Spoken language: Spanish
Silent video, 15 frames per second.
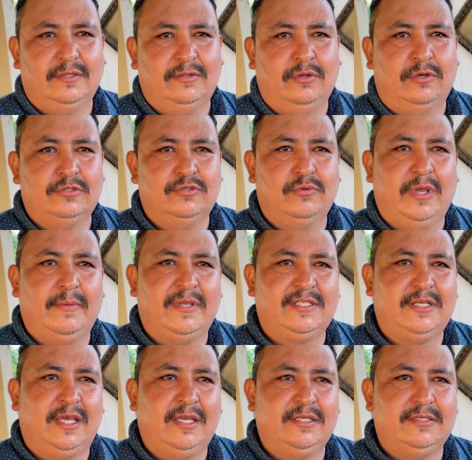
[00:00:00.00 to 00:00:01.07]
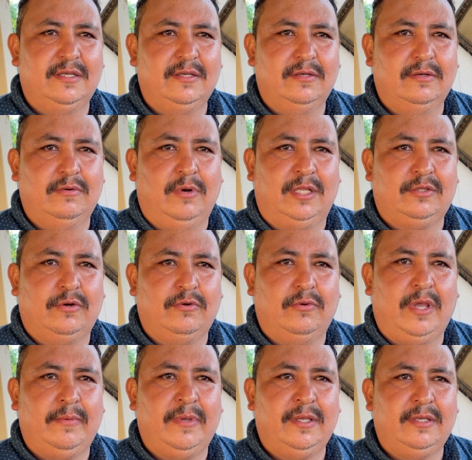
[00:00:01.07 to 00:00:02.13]

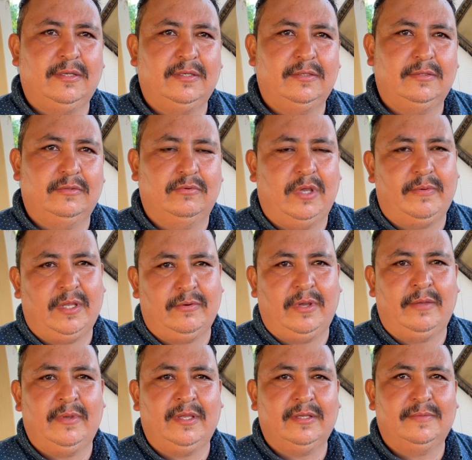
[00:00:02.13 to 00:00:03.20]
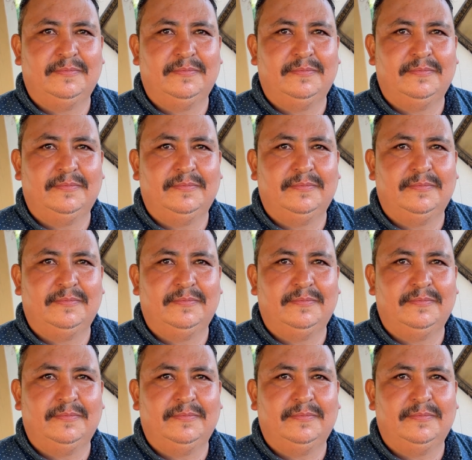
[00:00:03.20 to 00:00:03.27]
559-296-4999.